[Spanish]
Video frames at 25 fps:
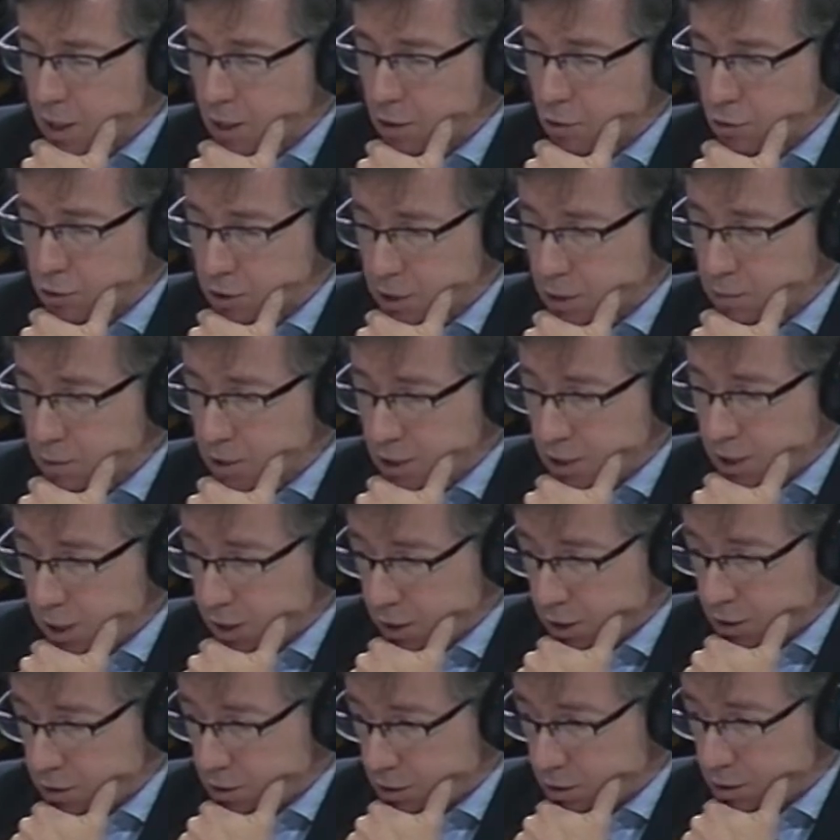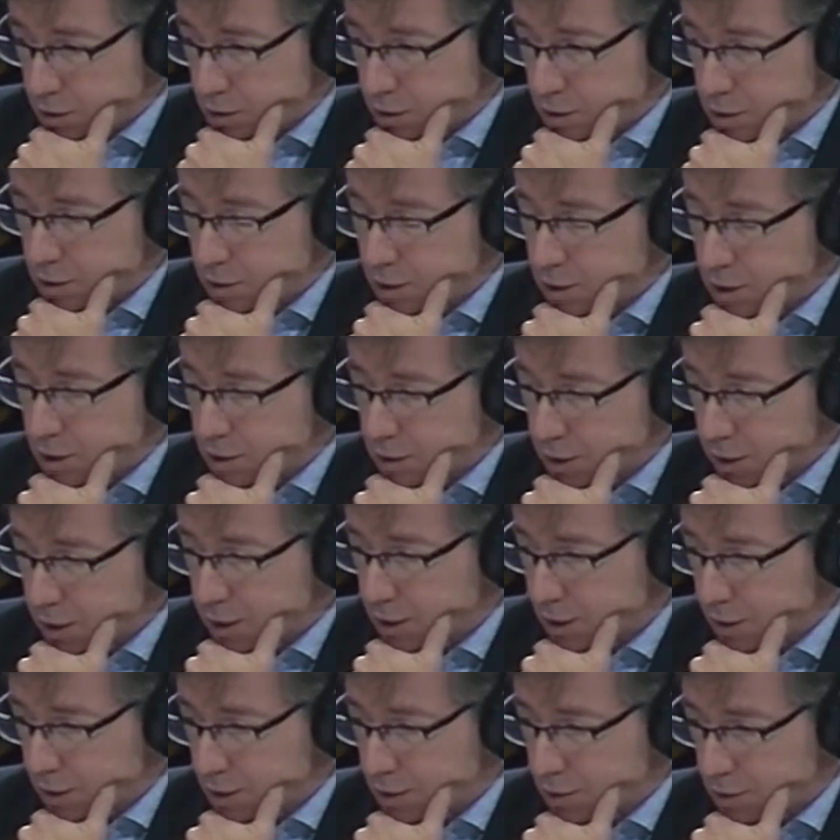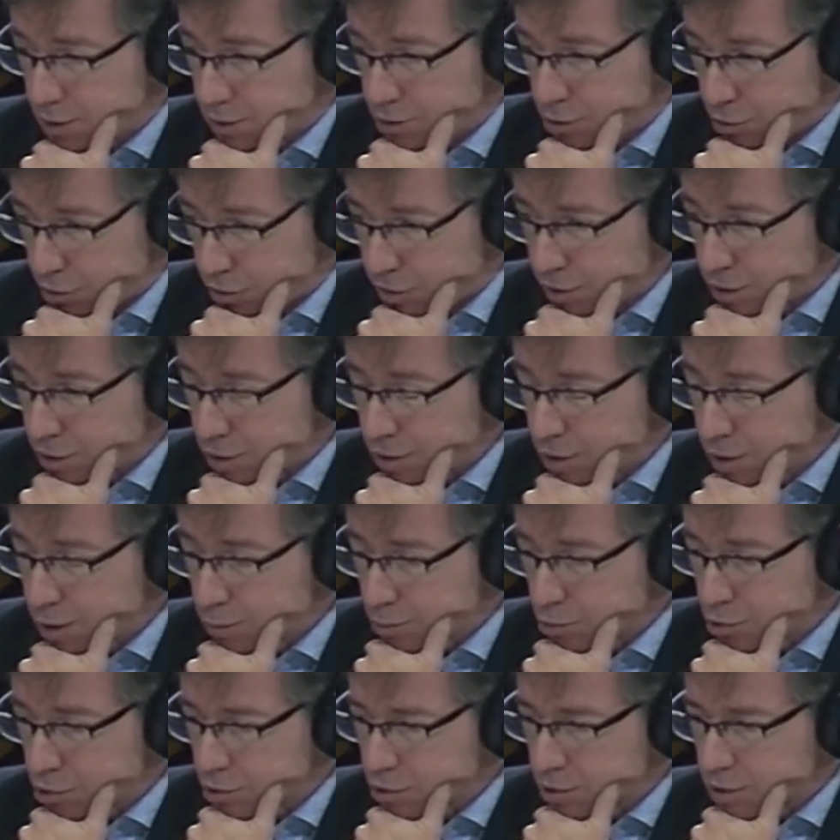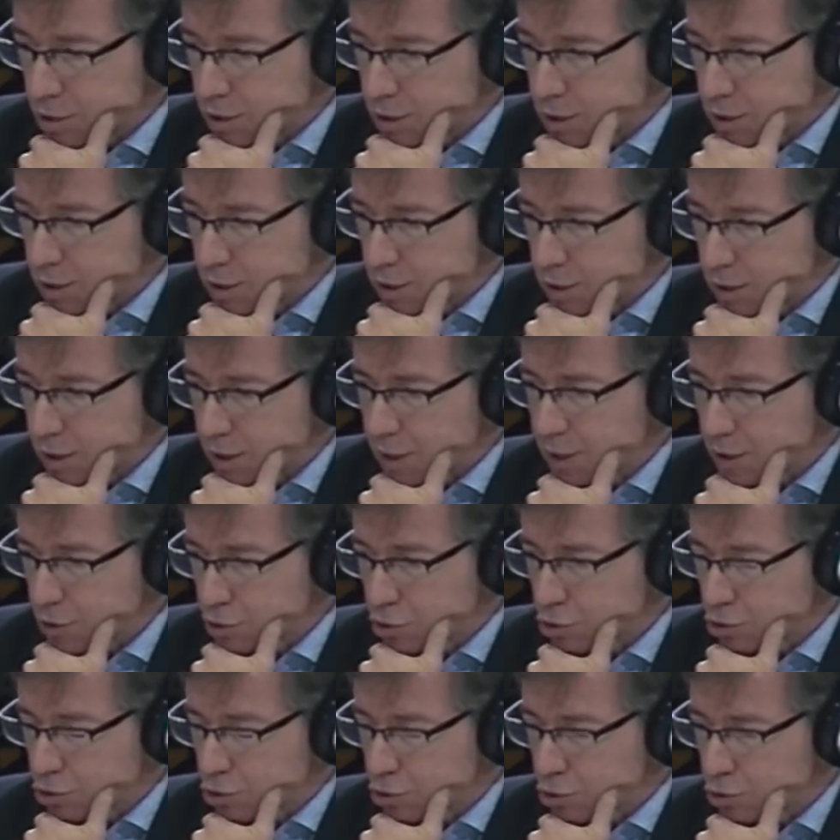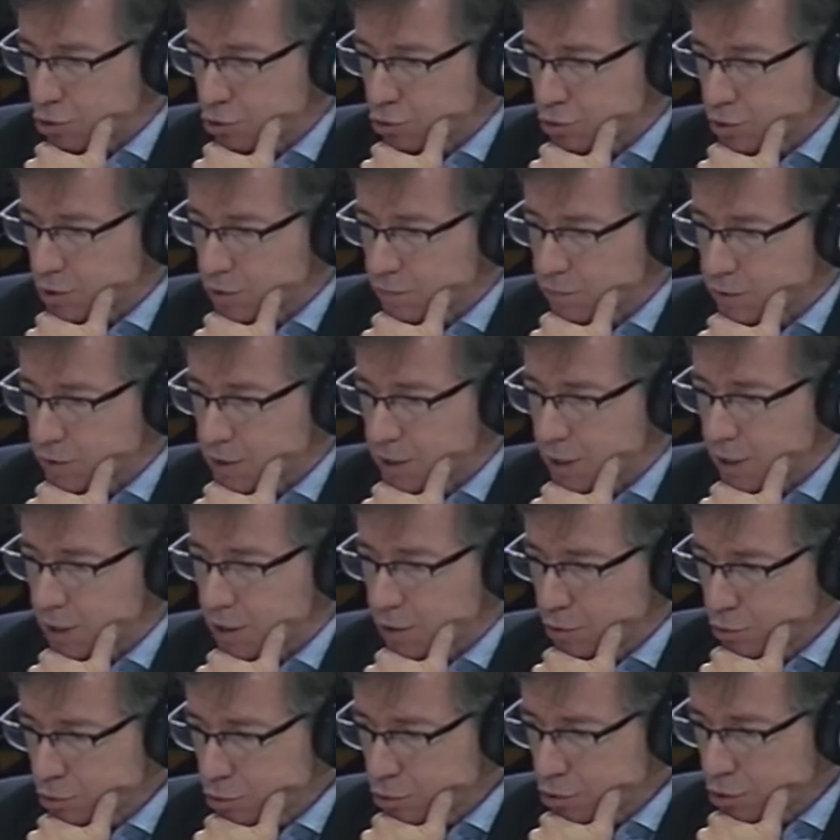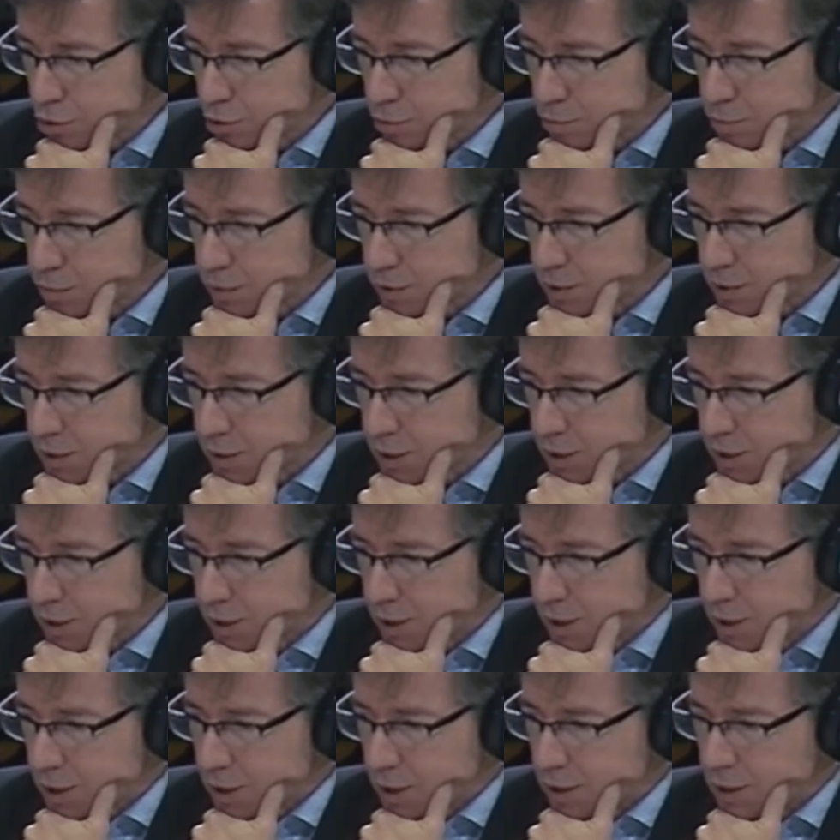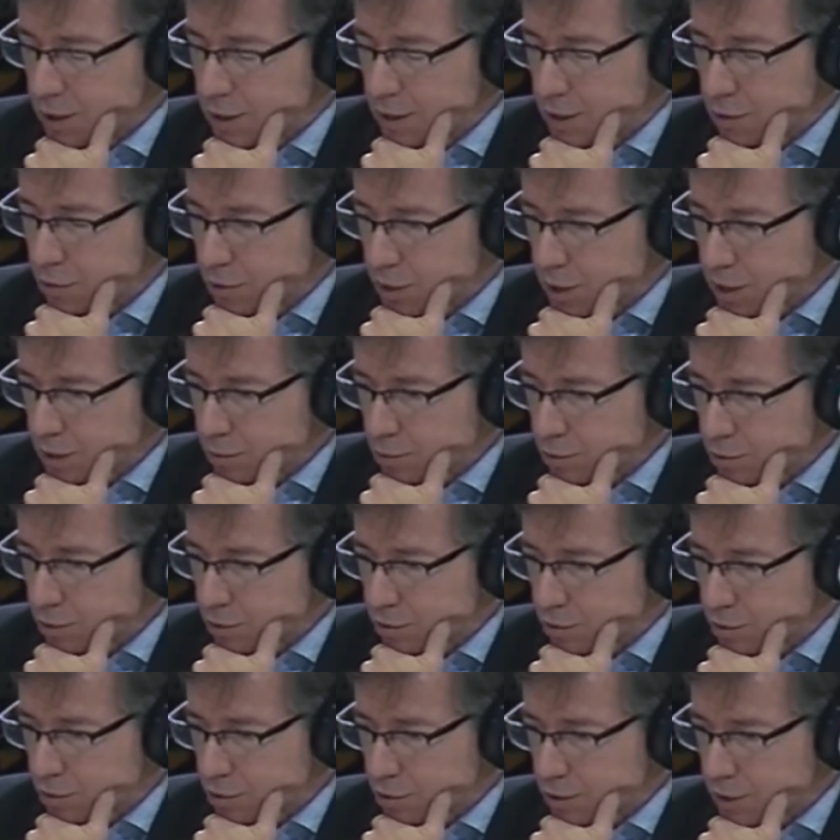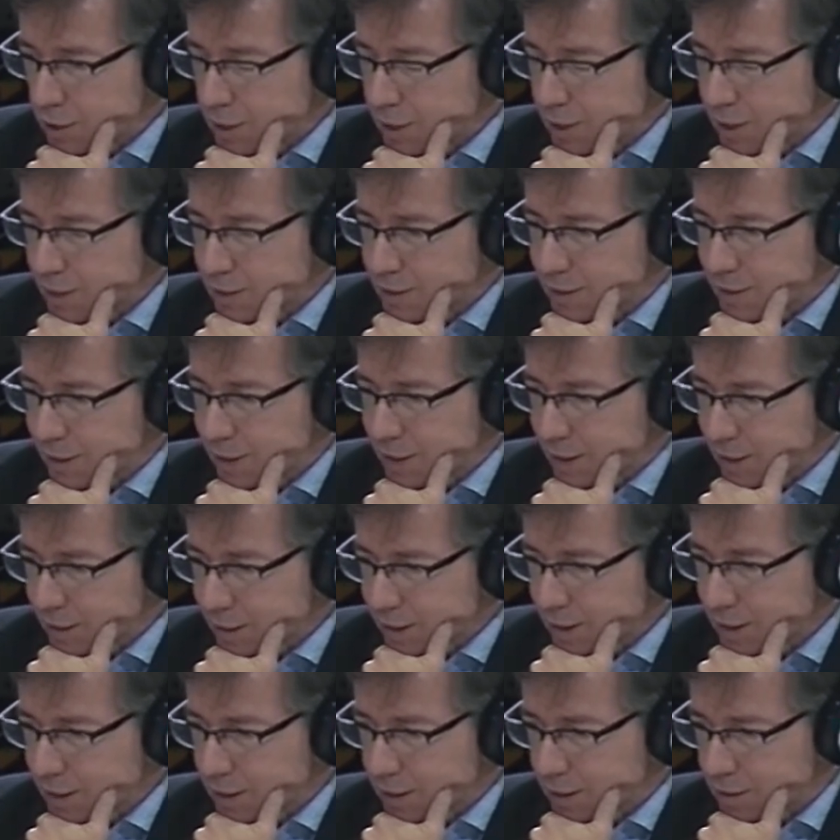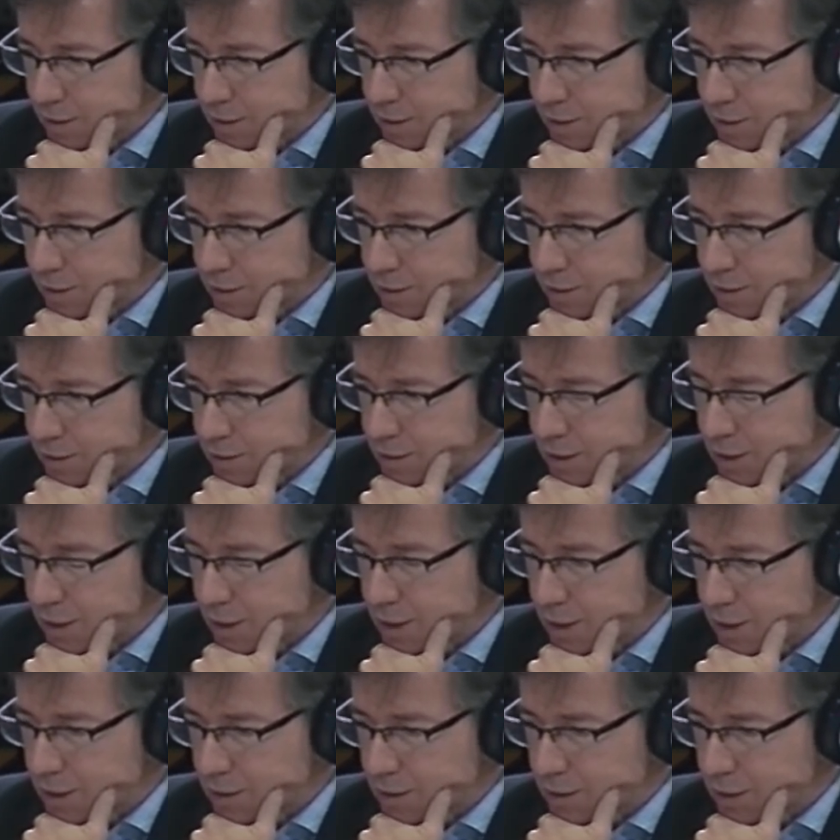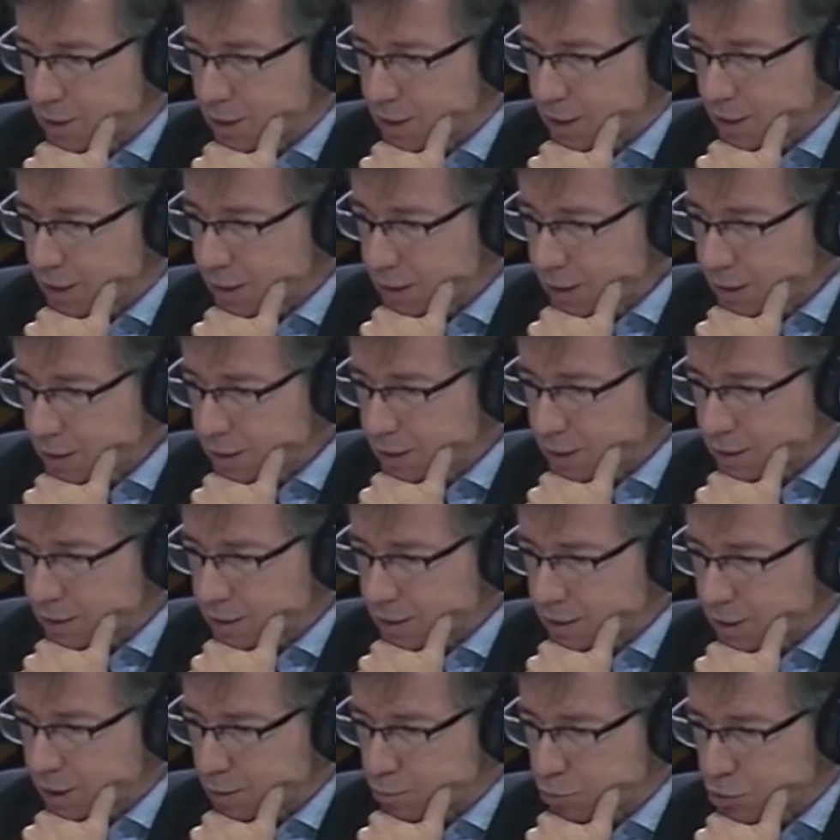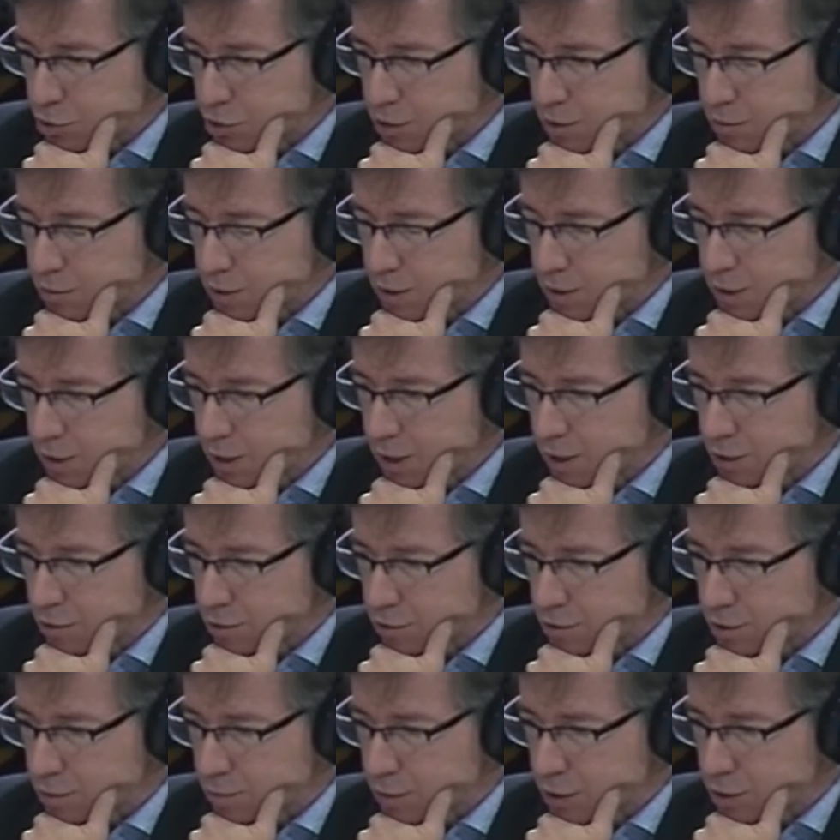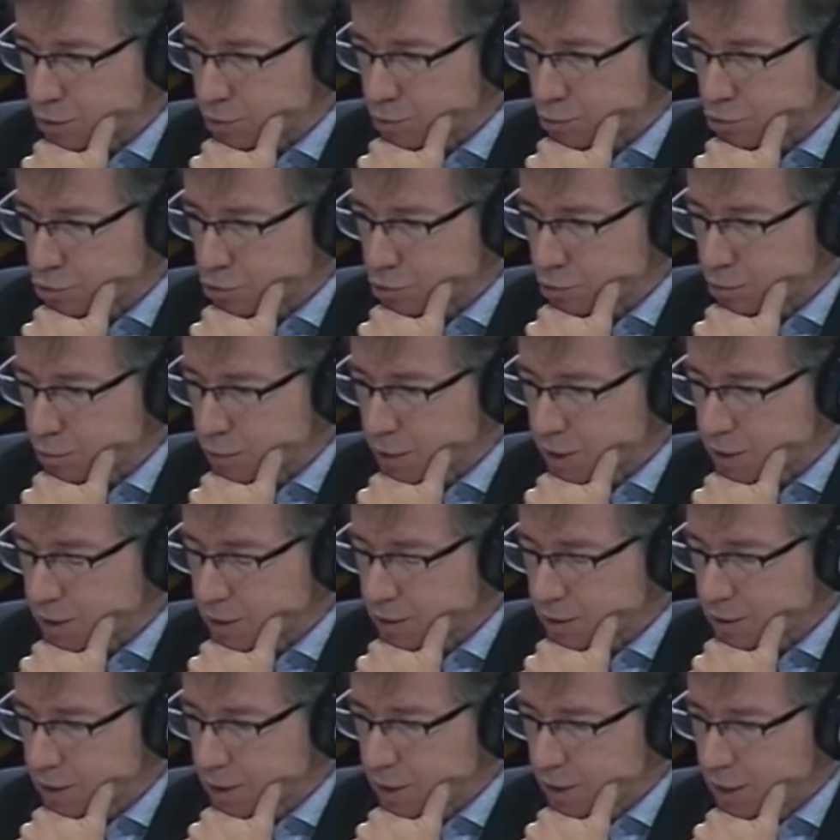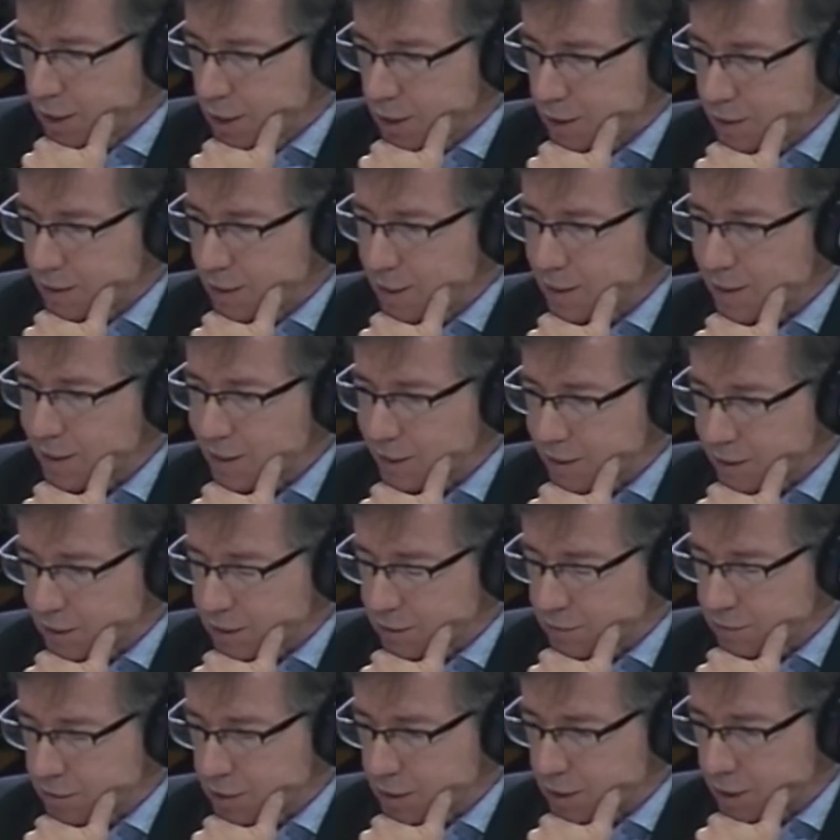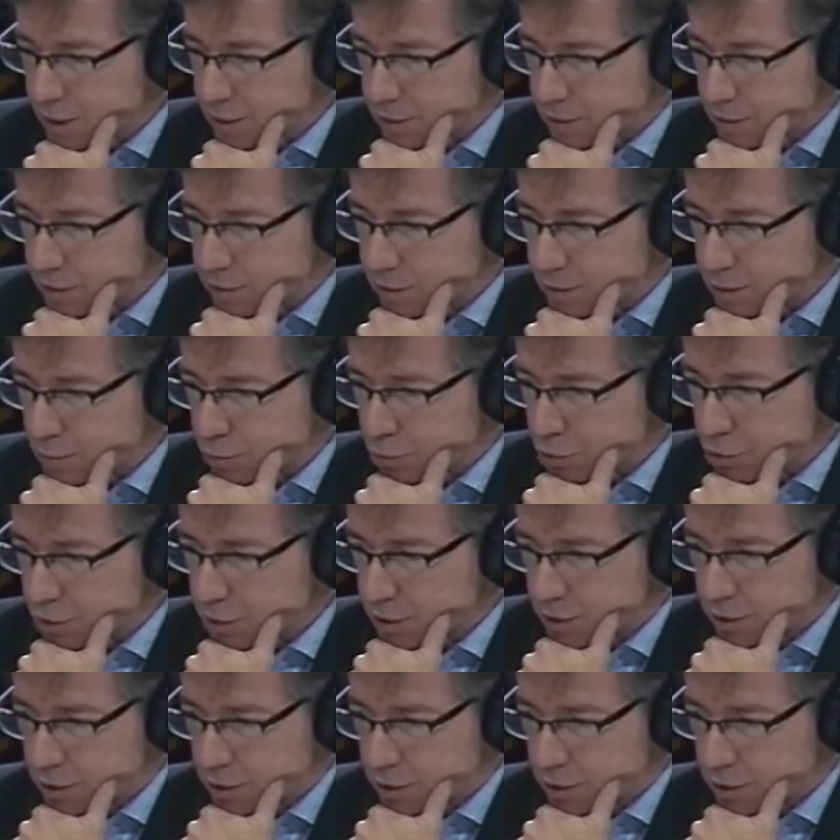Usted me dirá, y le diré que coincidiremos, en que eso no justifica ni un golpe, ni una revolución, ni que se le deje se le, se le quite la posibilidad a los hermanos musulmanes de rectificar desde el poder.